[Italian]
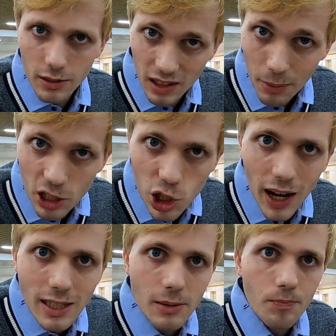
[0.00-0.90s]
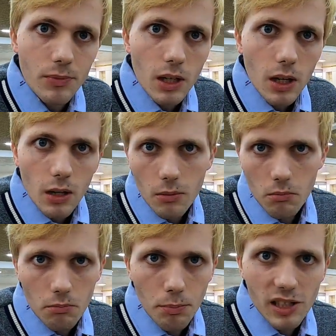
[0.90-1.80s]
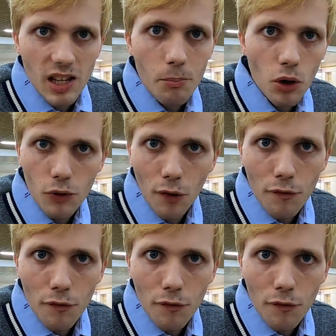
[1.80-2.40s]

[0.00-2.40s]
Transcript: da mangiare, per esempio vi